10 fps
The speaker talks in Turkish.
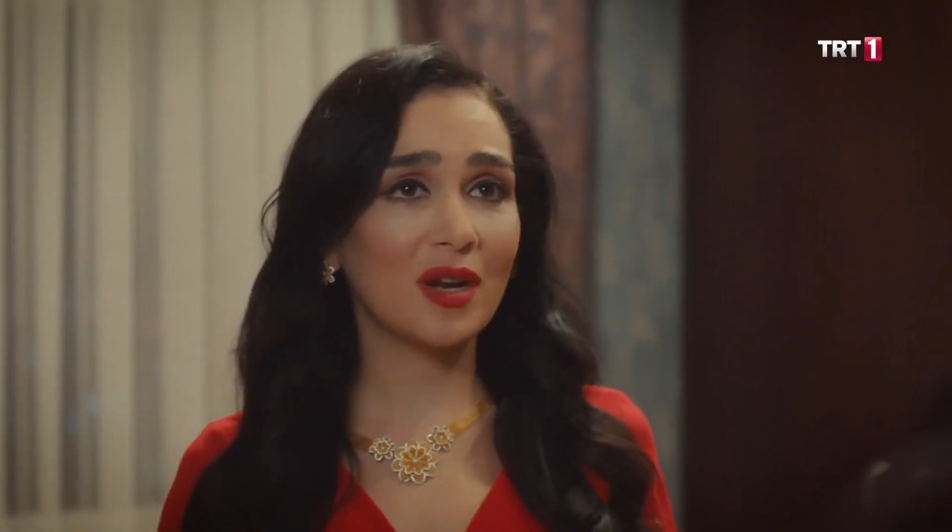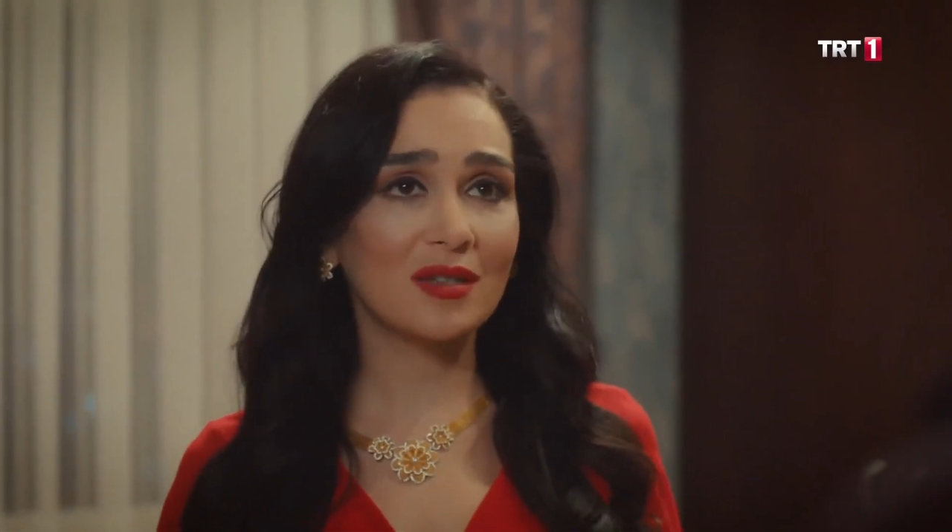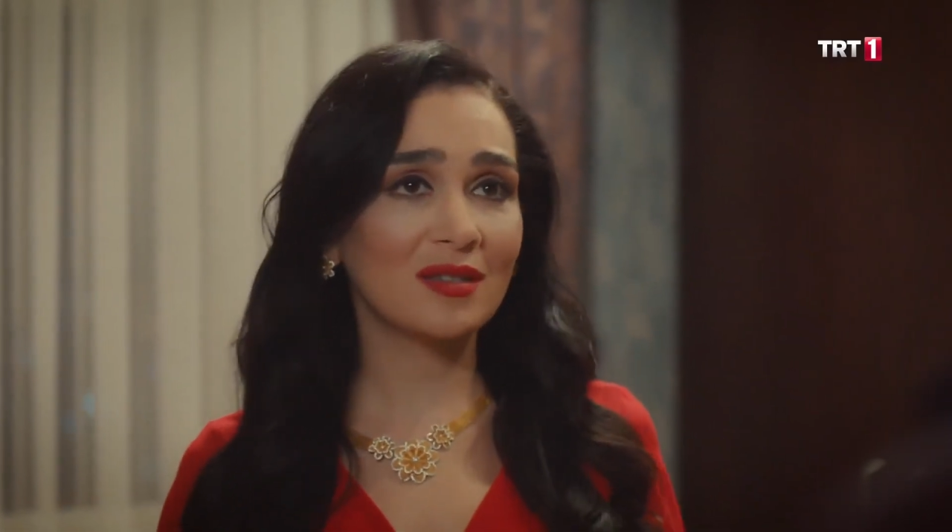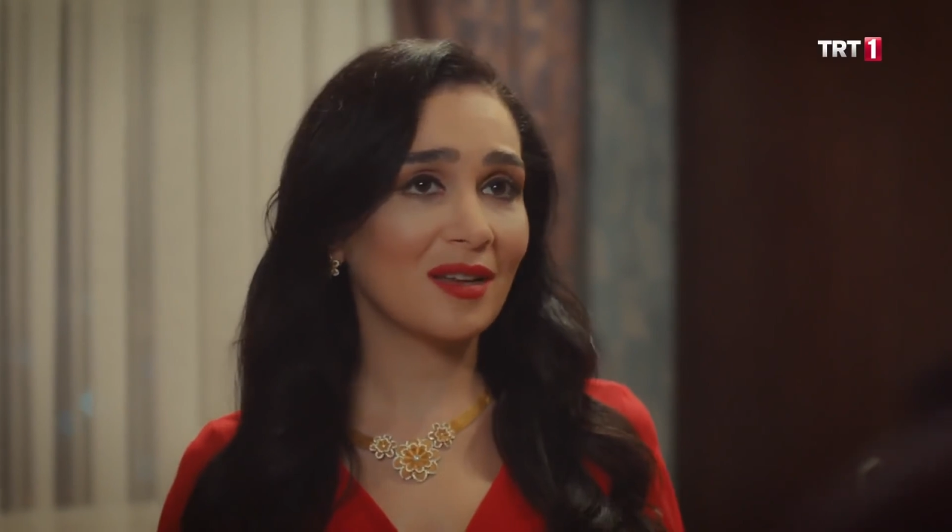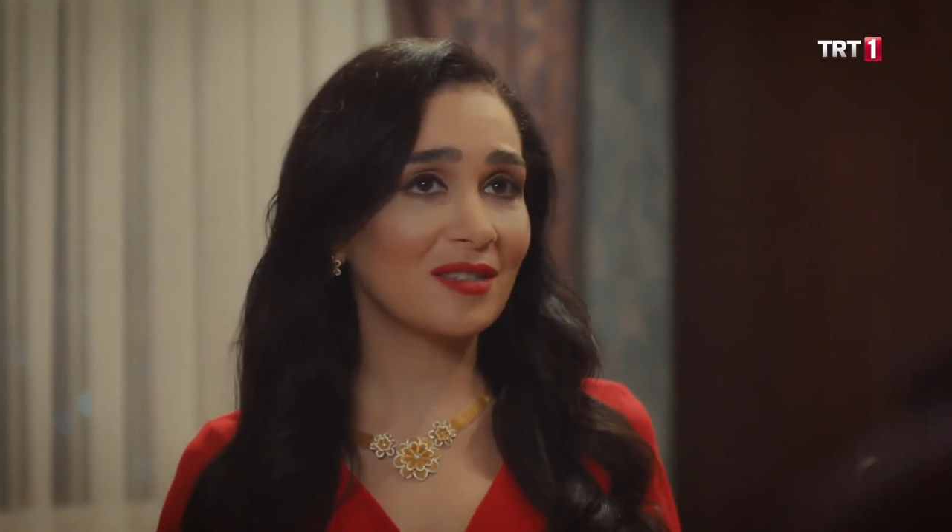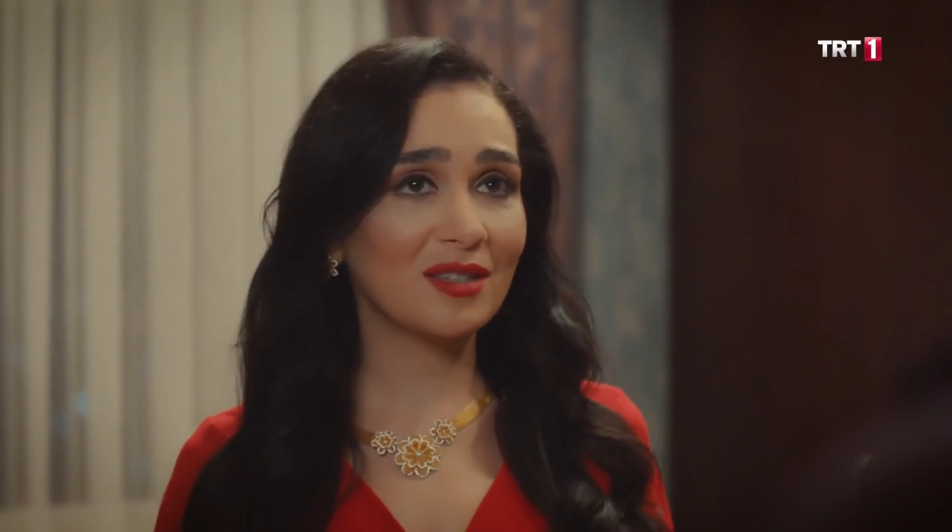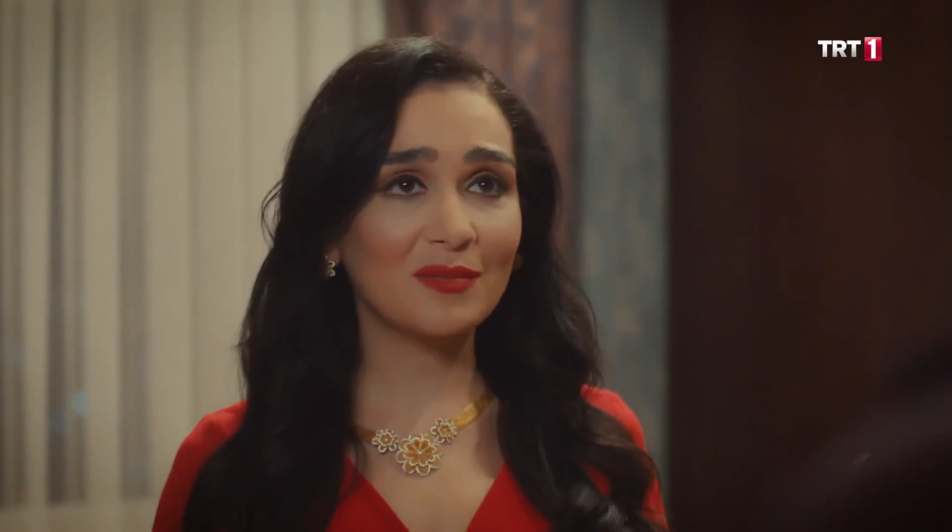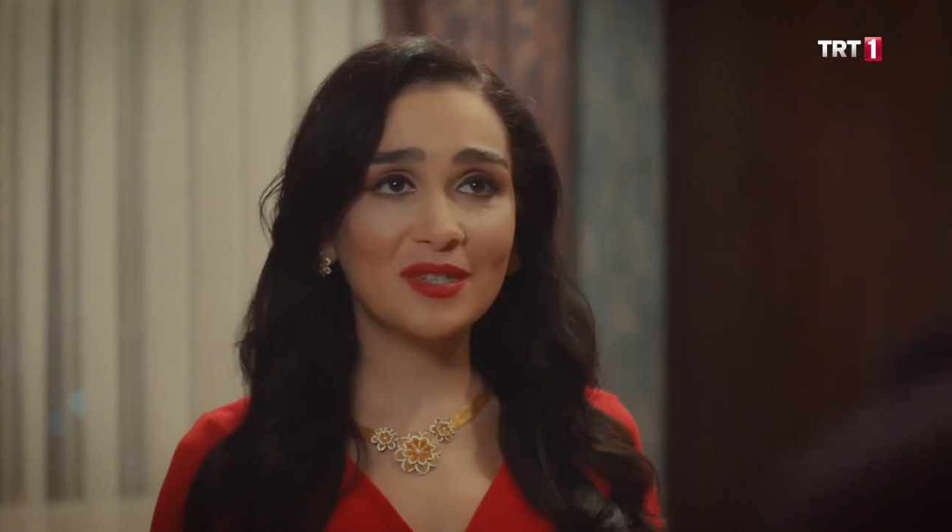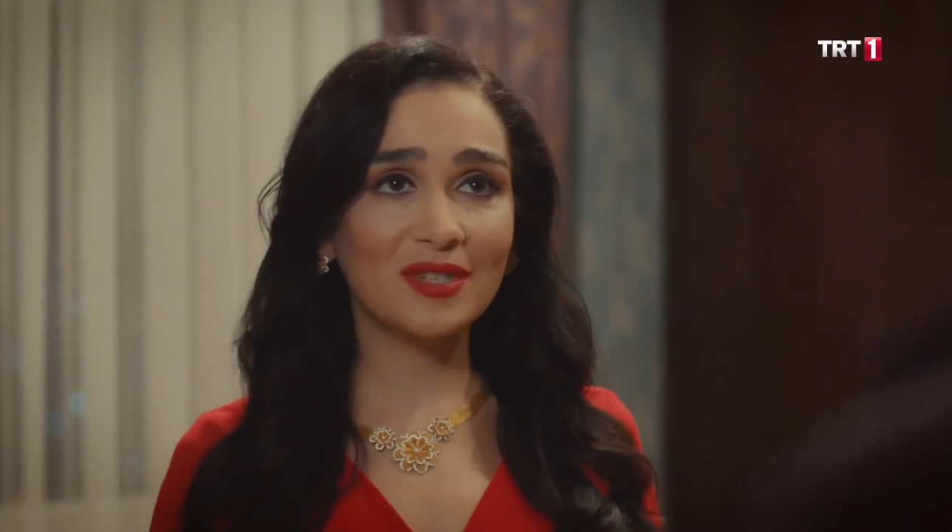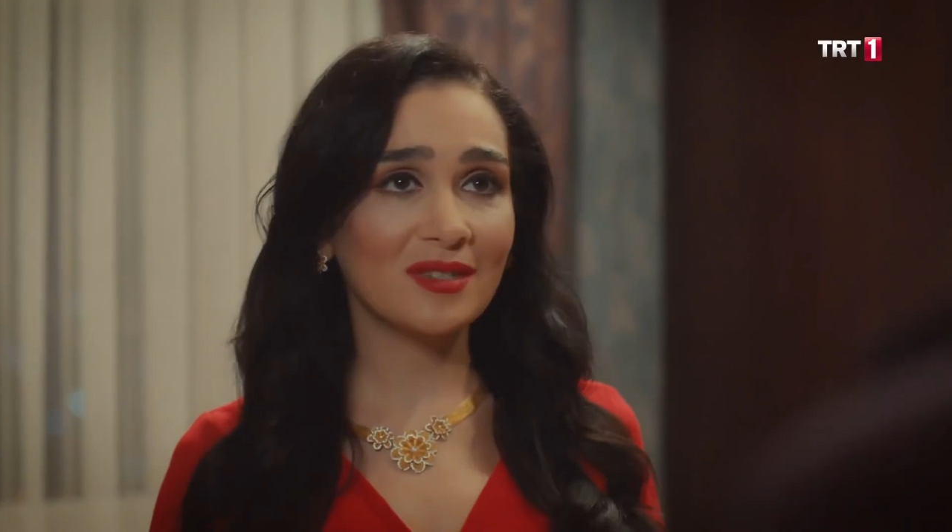arasından
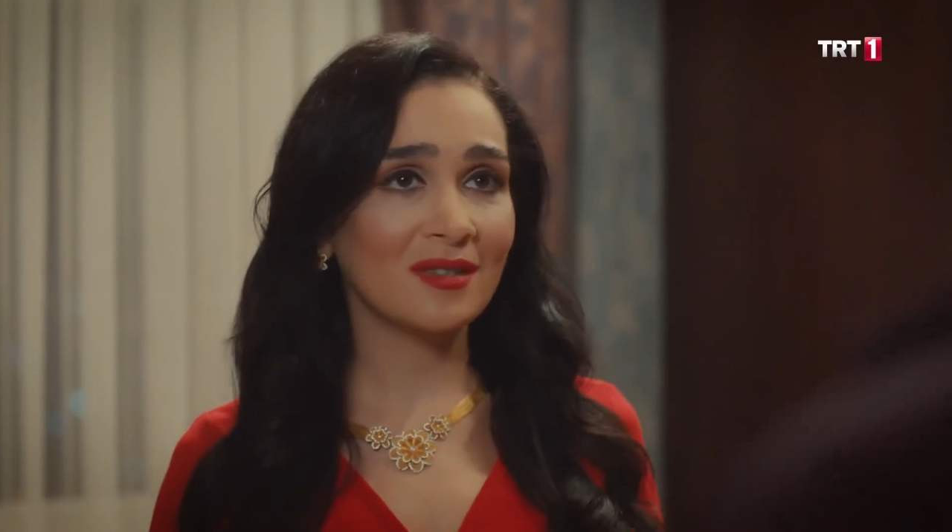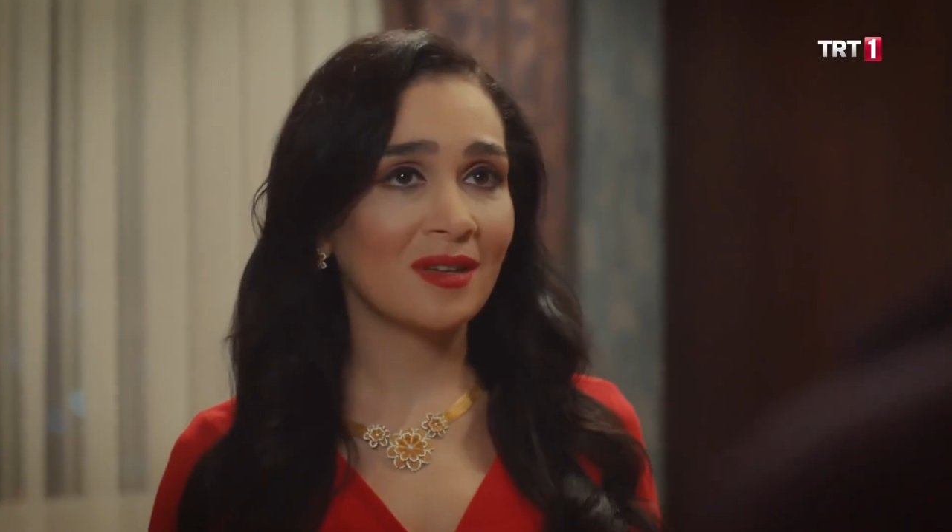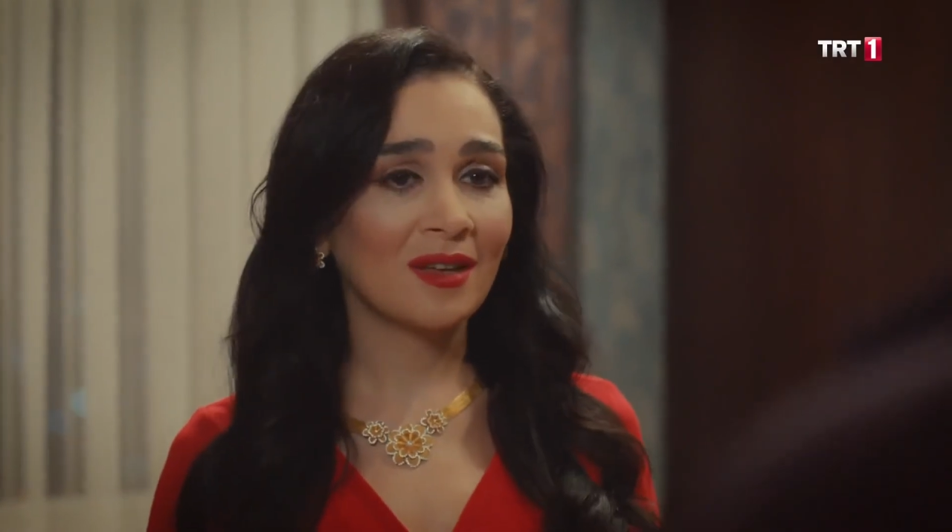çıkmışız.